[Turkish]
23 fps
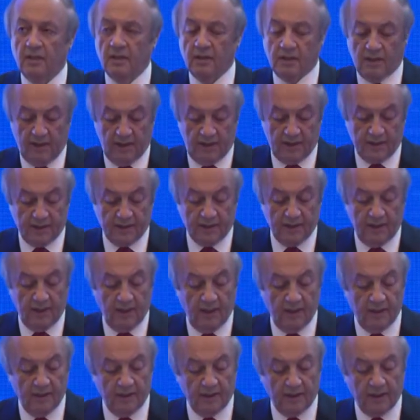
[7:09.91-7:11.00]

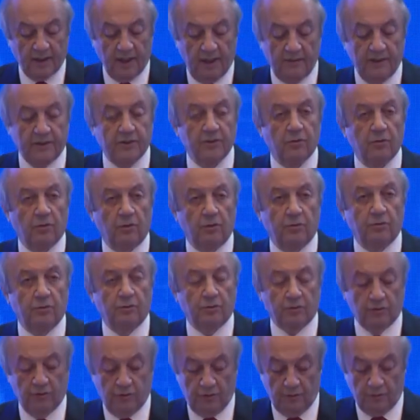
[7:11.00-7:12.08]
kıyasıya rekabetin olduğu
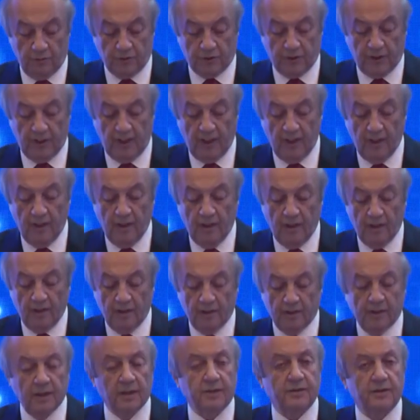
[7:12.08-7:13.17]
günümüzde
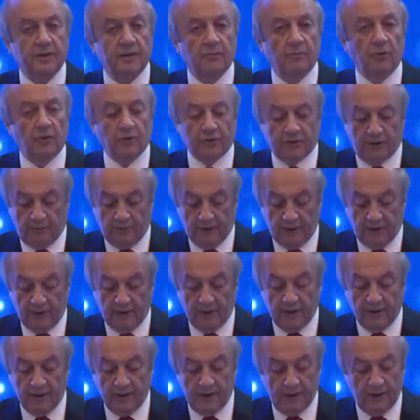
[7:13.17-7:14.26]
yatırım ortamını
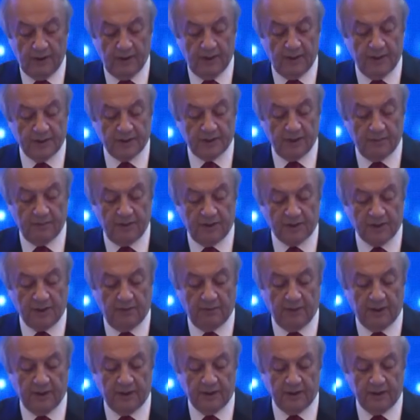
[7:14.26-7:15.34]
iyileştirme
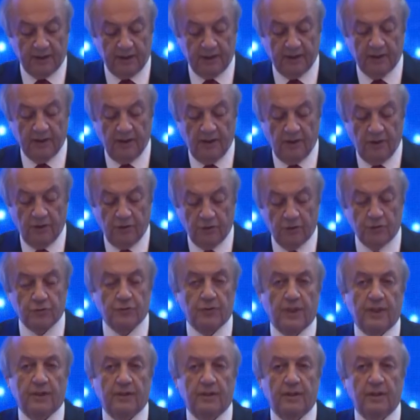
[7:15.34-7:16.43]
çabalarının
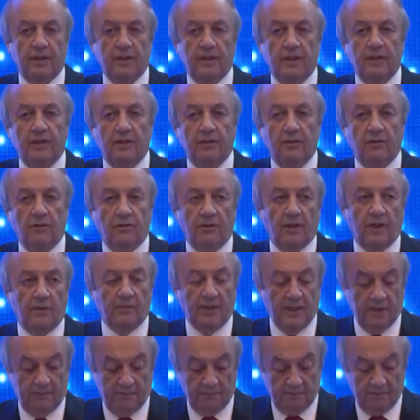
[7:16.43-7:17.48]
sürekliliği önemli.